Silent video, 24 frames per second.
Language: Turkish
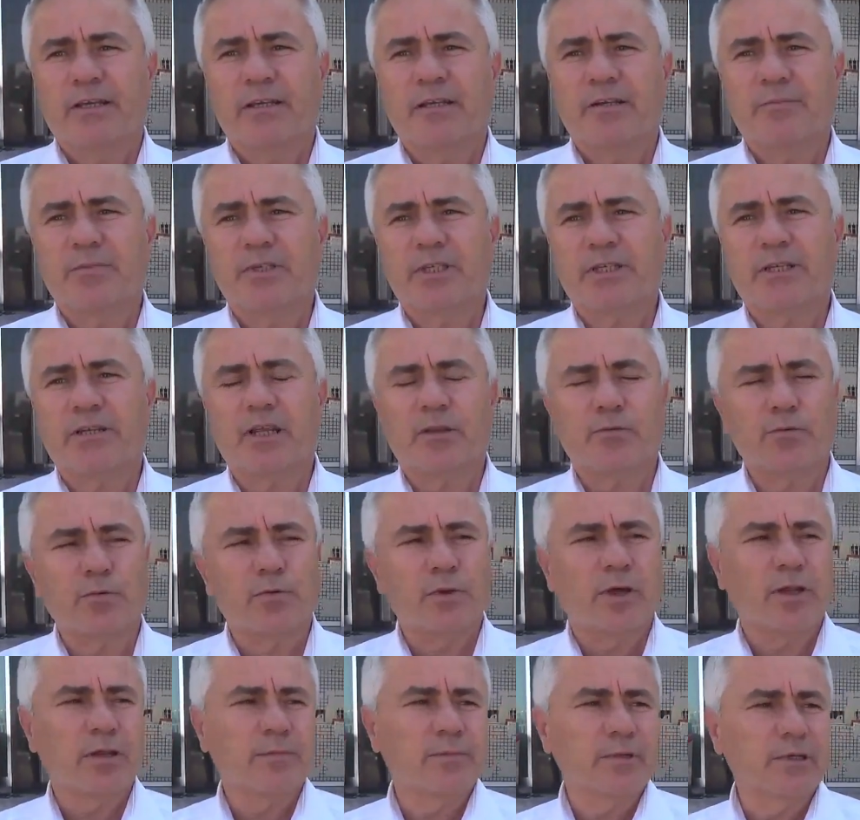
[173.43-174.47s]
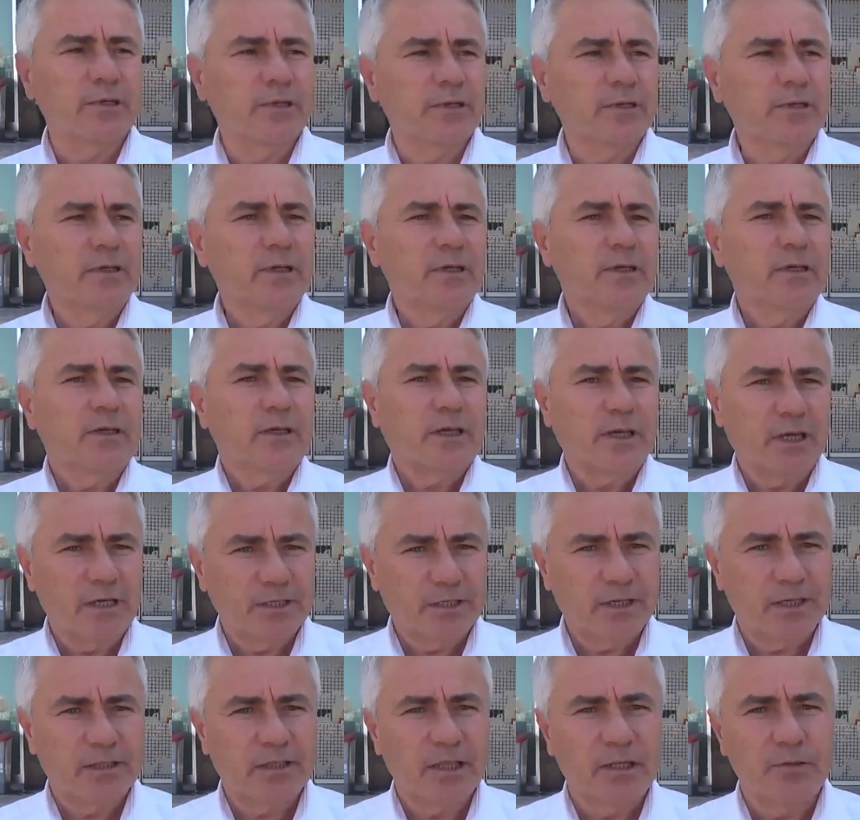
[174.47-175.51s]
e, bisiklet kullanımını
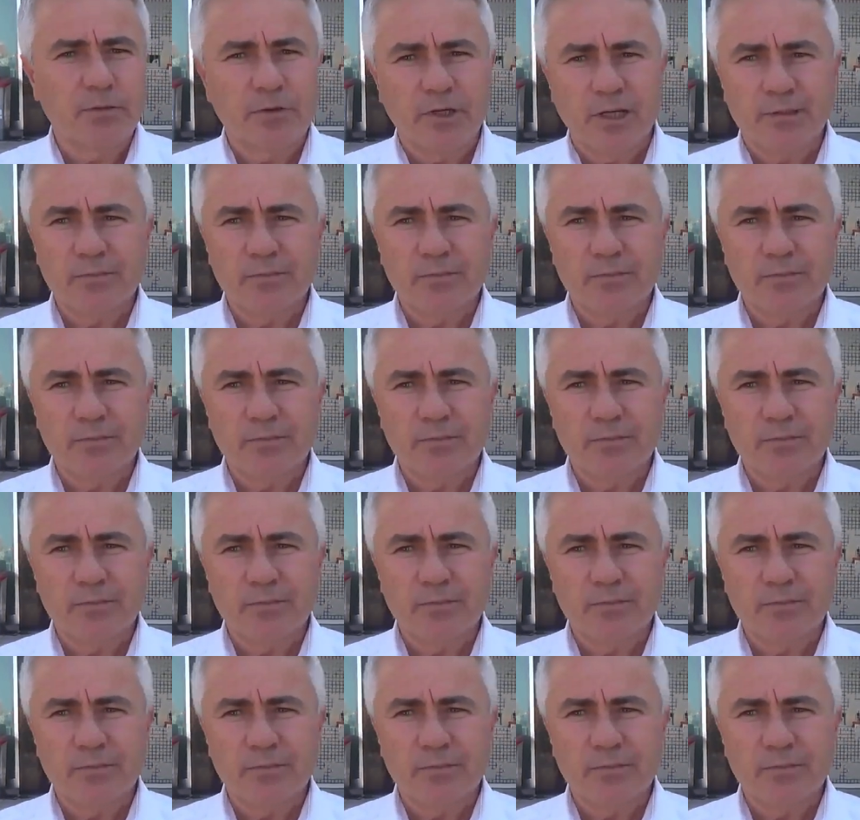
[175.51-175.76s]
gerçekten